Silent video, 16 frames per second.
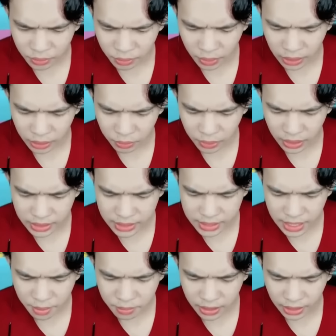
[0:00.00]
Wait, wait,
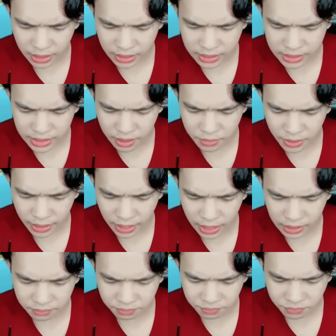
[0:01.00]
sabar guys, sabar
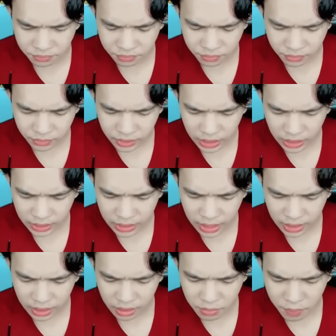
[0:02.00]
ya.
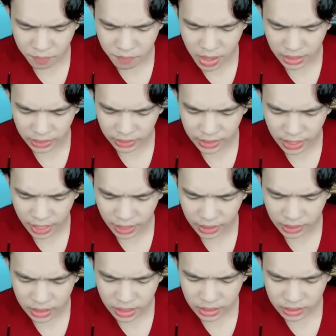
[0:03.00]
Kita akan
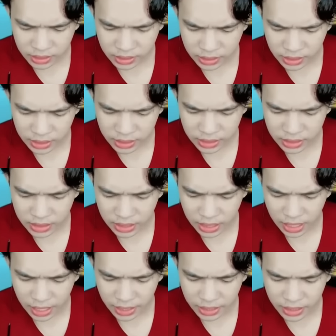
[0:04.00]
membantai si
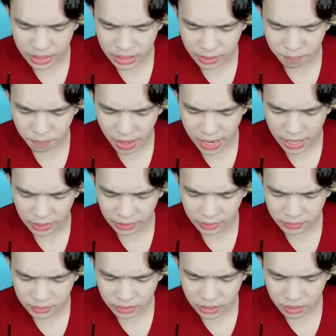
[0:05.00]

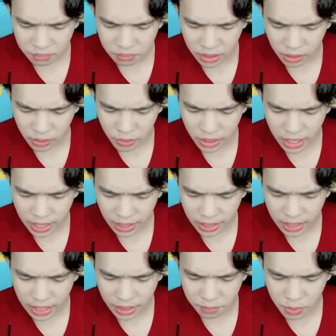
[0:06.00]
Slenderman
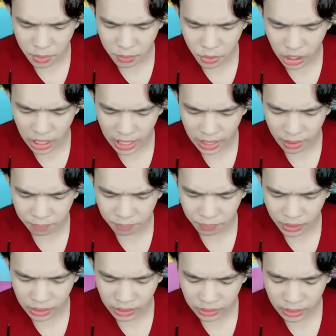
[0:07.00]
menggunakan bobola
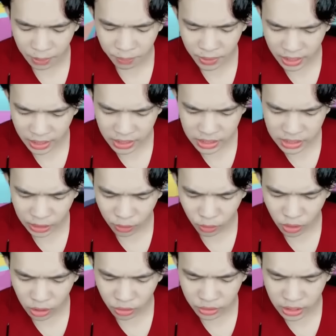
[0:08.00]
api. Tapi kayaknya
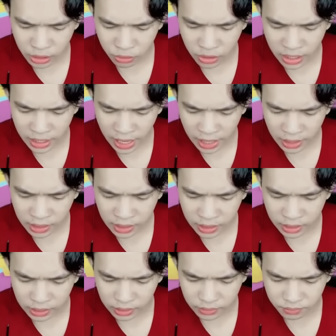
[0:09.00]
seru kalau dia udah naik
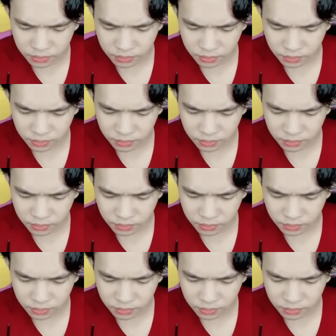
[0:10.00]
deh.